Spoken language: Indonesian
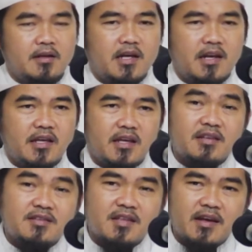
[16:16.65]
dari
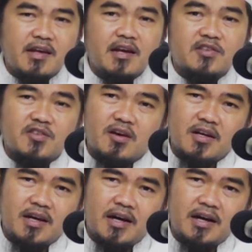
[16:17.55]
istri yang
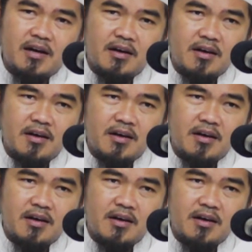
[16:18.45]
salihah